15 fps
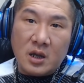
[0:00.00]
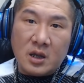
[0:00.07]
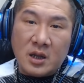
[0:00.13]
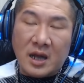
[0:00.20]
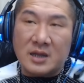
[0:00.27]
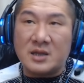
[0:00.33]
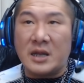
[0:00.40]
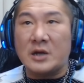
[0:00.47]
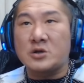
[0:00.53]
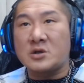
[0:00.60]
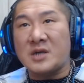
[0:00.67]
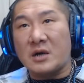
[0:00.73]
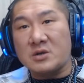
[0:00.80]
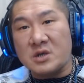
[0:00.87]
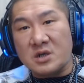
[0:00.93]
他拿去
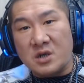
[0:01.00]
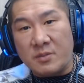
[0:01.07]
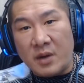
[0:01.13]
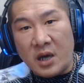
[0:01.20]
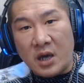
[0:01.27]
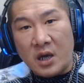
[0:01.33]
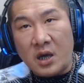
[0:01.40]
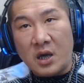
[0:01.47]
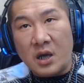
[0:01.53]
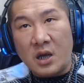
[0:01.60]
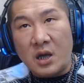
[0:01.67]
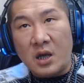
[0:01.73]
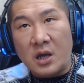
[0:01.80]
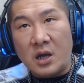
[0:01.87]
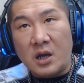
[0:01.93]
扫射了没？
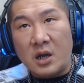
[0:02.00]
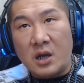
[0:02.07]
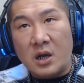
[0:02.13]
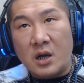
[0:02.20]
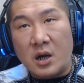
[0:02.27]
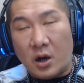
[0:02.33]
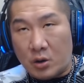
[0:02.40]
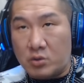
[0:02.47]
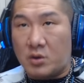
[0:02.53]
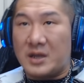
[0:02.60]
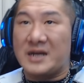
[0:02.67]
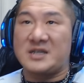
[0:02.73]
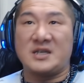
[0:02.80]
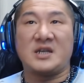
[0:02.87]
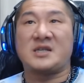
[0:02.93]
哦，如果
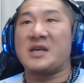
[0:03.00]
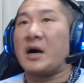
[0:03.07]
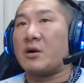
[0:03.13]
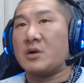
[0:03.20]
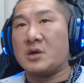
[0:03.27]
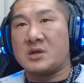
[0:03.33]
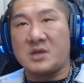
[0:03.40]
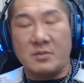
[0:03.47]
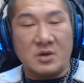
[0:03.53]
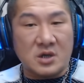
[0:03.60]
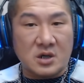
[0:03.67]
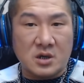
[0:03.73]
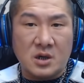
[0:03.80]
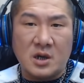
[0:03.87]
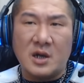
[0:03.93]
他今天少了什么
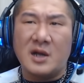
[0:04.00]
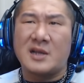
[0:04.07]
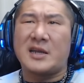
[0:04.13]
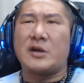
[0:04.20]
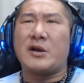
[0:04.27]
的，他